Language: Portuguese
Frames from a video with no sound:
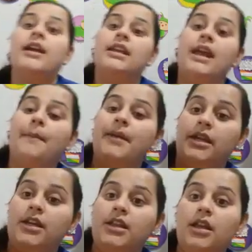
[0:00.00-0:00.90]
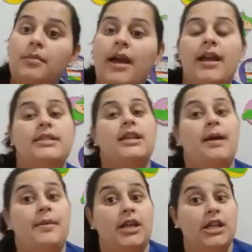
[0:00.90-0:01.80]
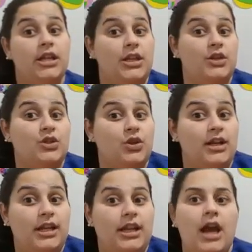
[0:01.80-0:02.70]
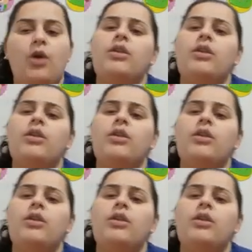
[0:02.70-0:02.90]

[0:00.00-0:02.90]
E amanhã tem mais. Amanhã tem história legal